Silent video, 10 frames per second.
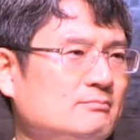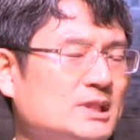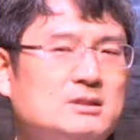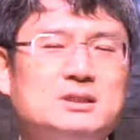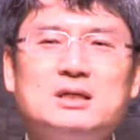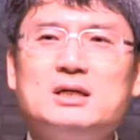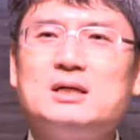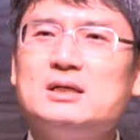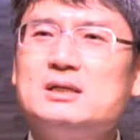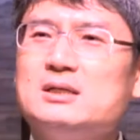
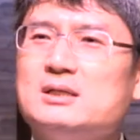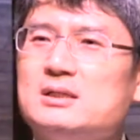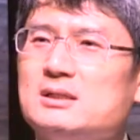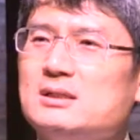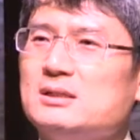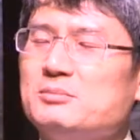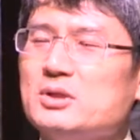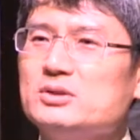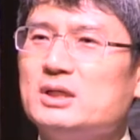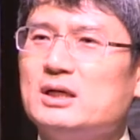그러다가
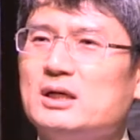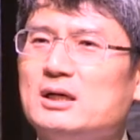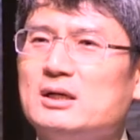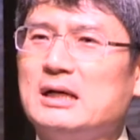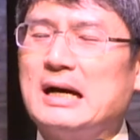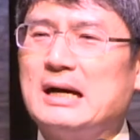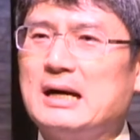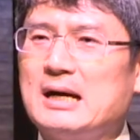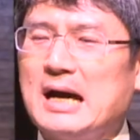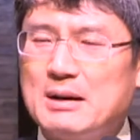며느리가
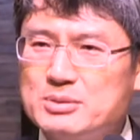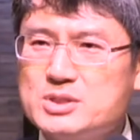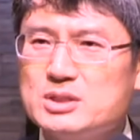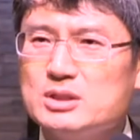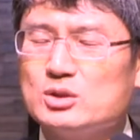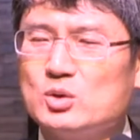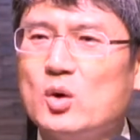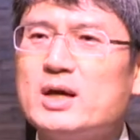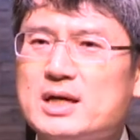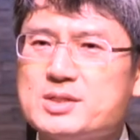아버지
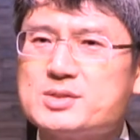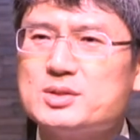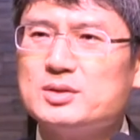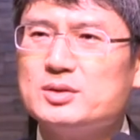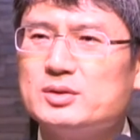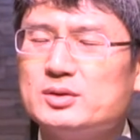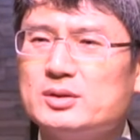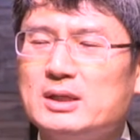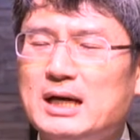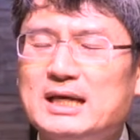교회 가셔서
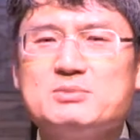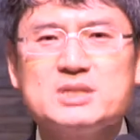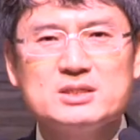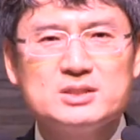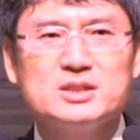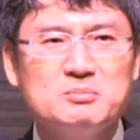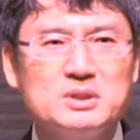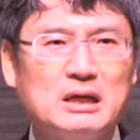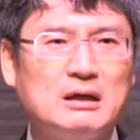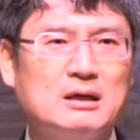하나님 찾으셔야
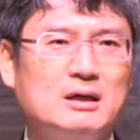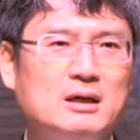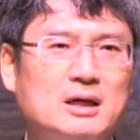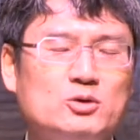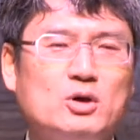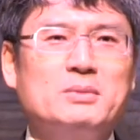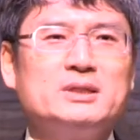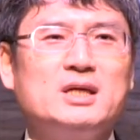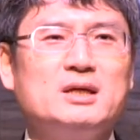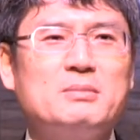됩니다. 아 이
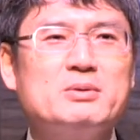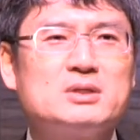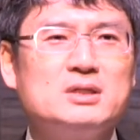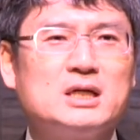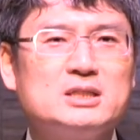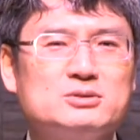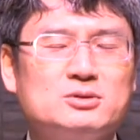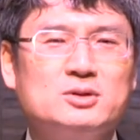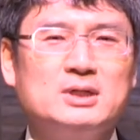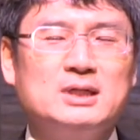한마디에 마음이
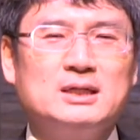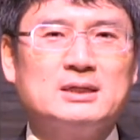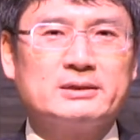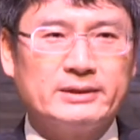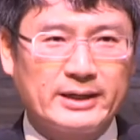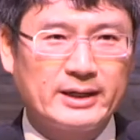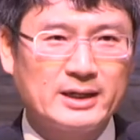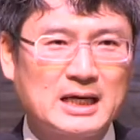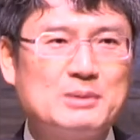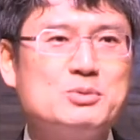끌려가지고 그래
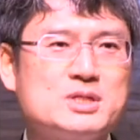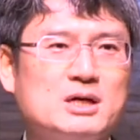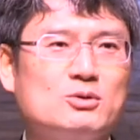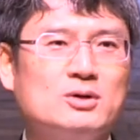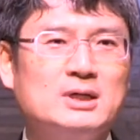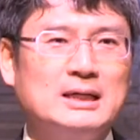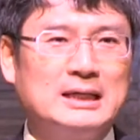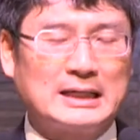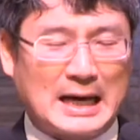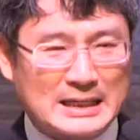가보자 하고
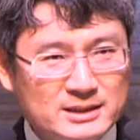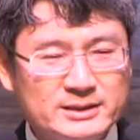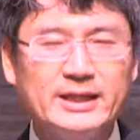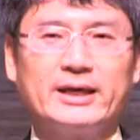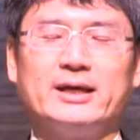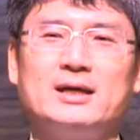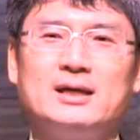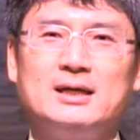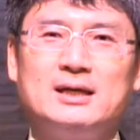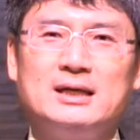갔는데
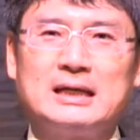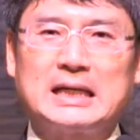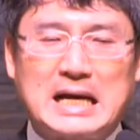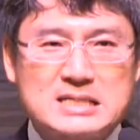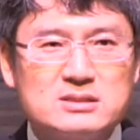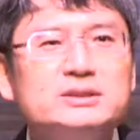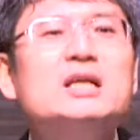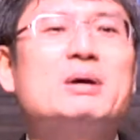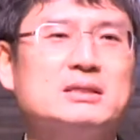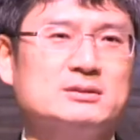가서
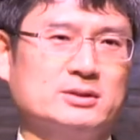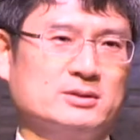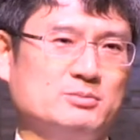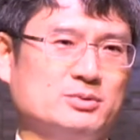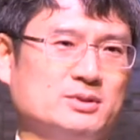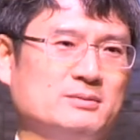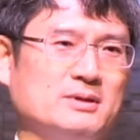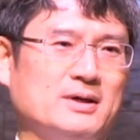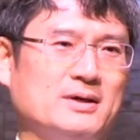은혜를 받은 거예요 이분. 이 네.